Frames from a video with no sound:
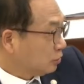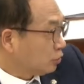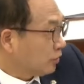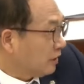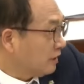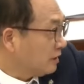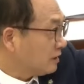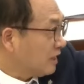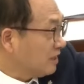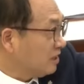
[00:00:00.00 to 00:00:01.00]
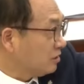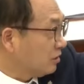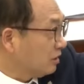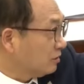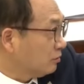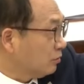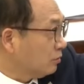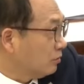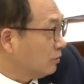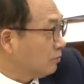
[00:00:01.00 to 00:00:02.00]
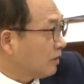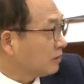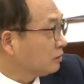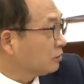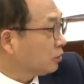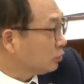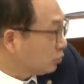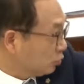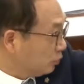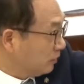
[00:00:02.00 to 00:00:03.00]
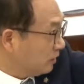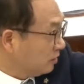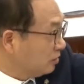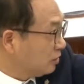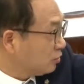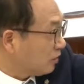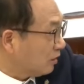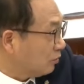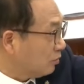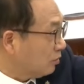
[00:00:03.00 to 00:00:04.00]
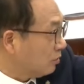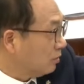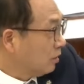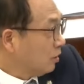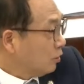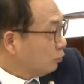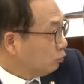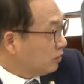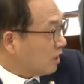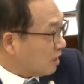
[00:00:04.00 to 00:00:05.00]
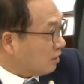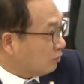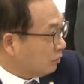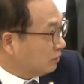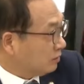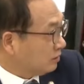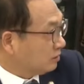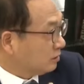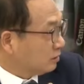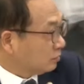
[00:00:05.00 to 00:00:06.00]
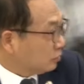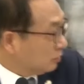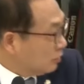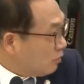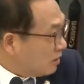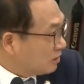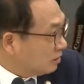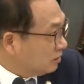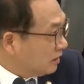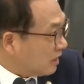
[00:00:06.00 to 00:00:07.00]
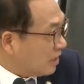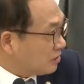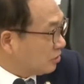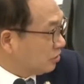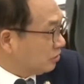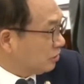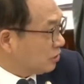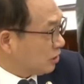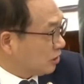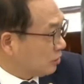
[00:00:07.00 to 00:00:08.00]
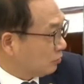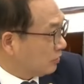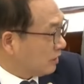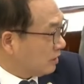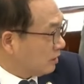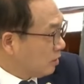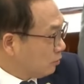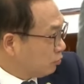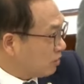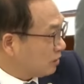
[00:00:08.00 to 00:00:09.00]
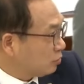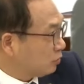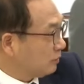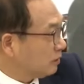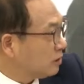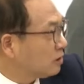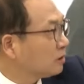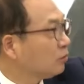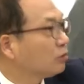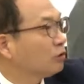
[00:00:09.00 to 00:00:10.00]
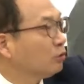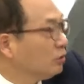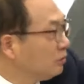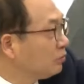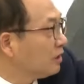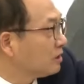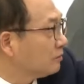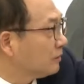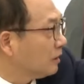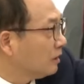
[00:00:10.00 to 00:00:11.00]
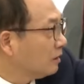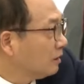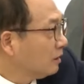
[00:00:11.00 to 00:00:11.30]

그쪽에 산이 있어가지고 막혀서 저쪽 주민들이 들리지도 않고 우리가 갖고 있는 그 확성기의 가천거리는 7km인데 북한 주민은 7.5km 이북에 있습니다.